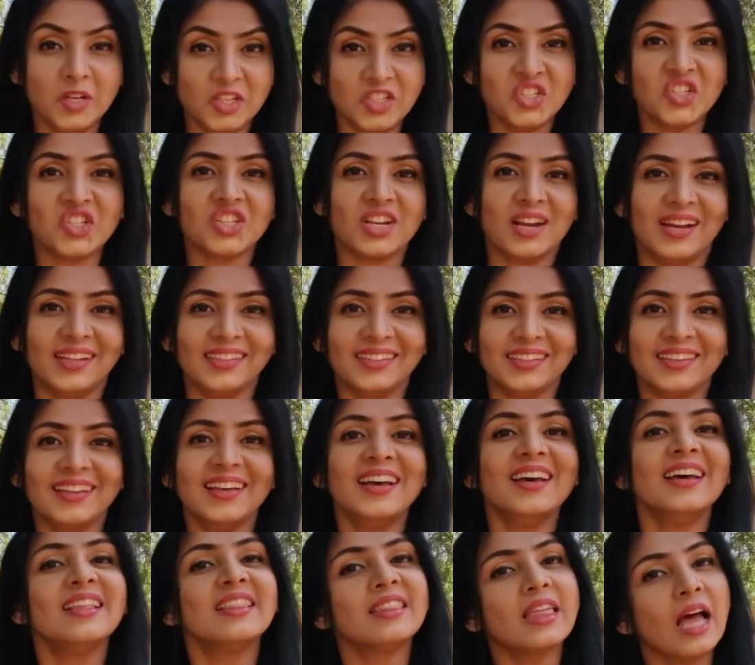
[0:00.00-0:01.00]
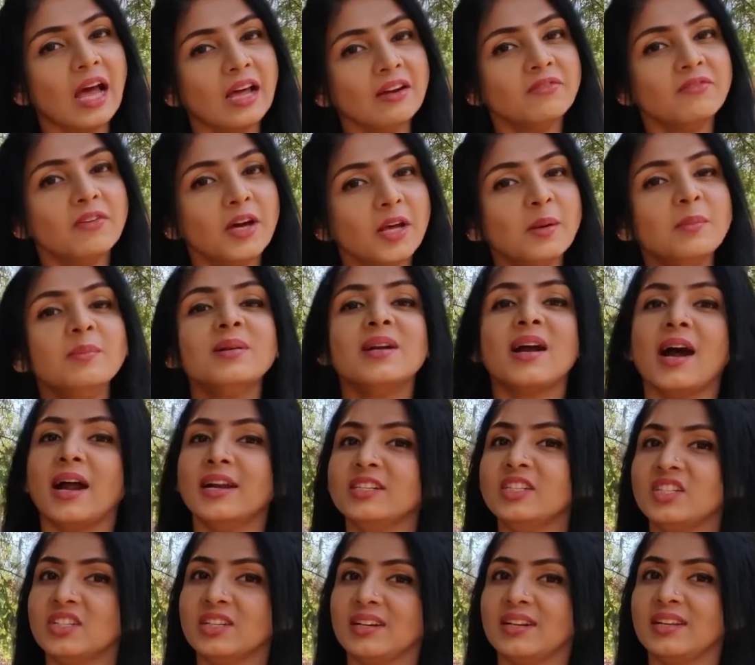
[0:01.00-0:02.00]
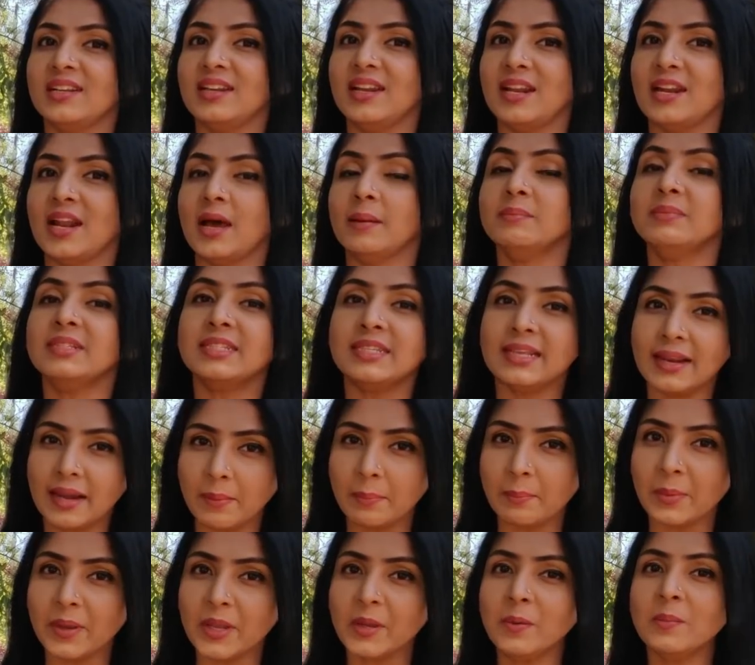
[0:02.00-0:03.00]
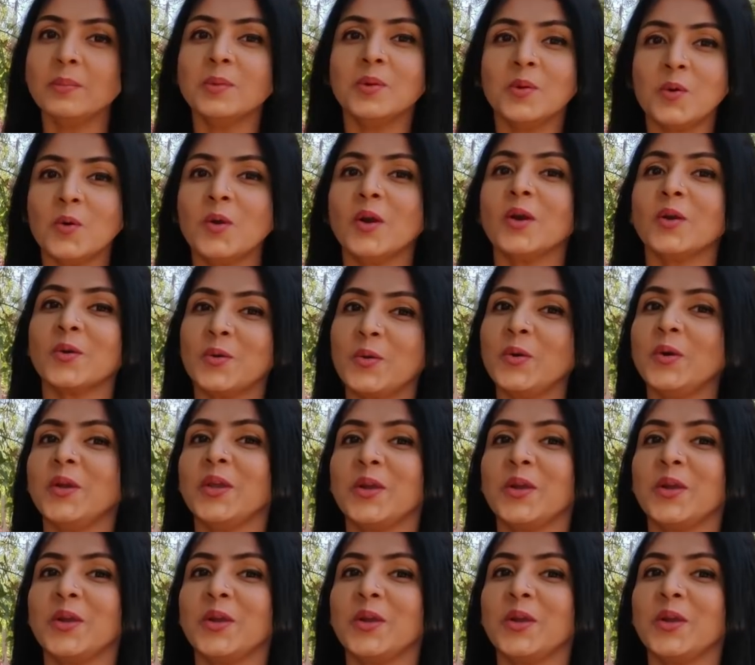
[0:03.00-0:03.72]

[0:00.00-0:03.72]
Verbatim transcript: முனிஷ்காந்த் தான் வரும் காட்சிகளில் எல்லாம் சிரிப்பையும் கூட